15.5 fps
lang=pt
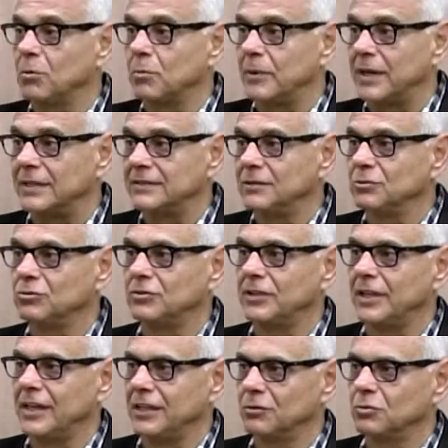para o Brasil
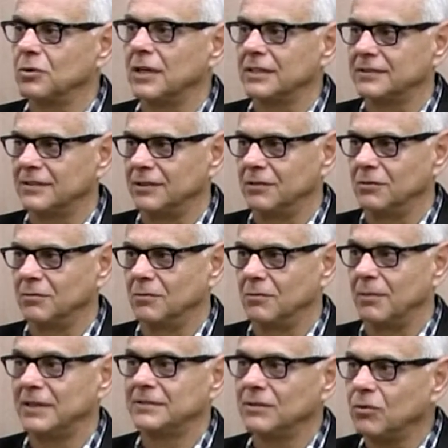sem educação,
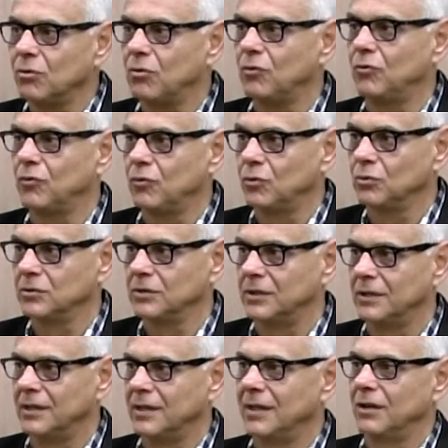mas não
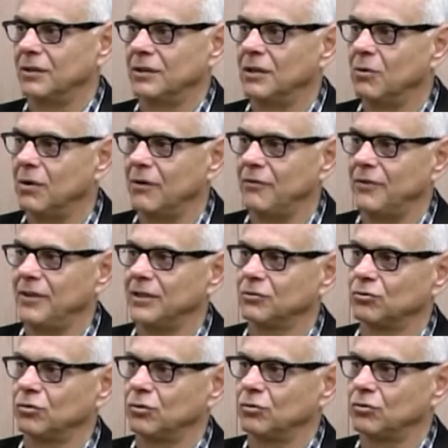confunda não haver
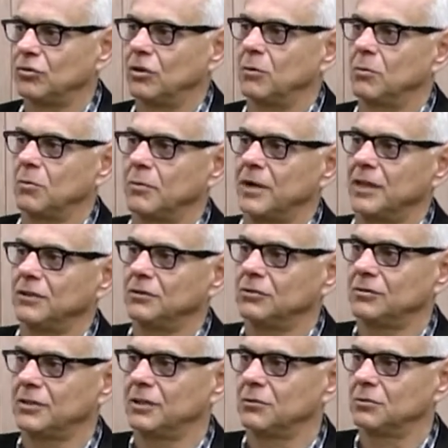solução para o Brasil
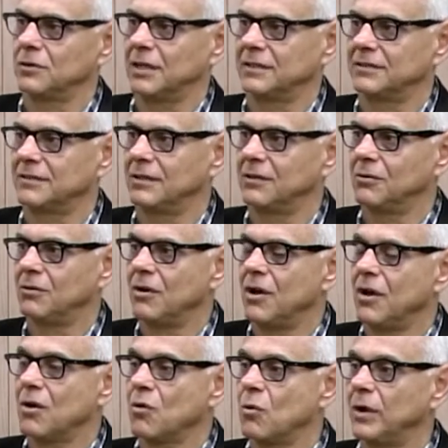sem educação
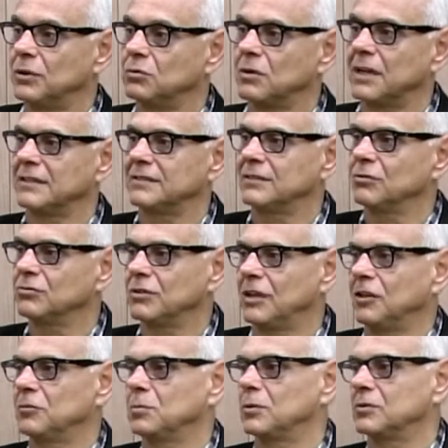com educação ser
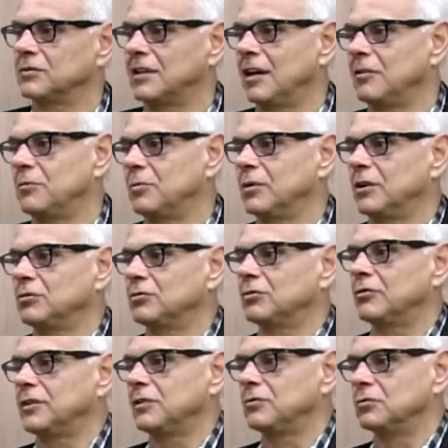responsável por
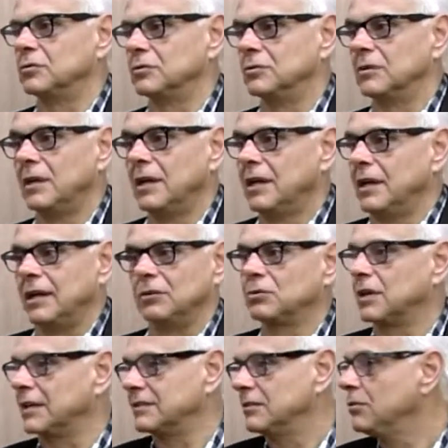resolver tudo.
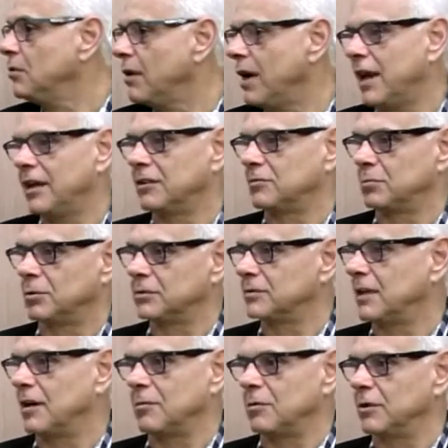Educação não é
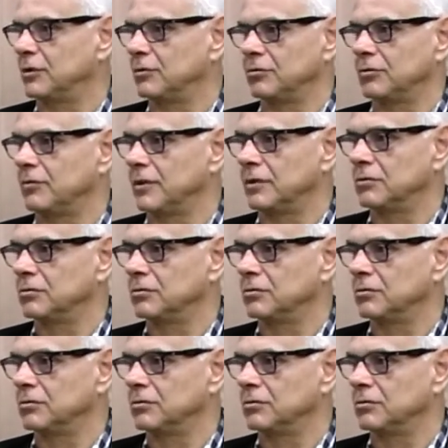responsável por resolver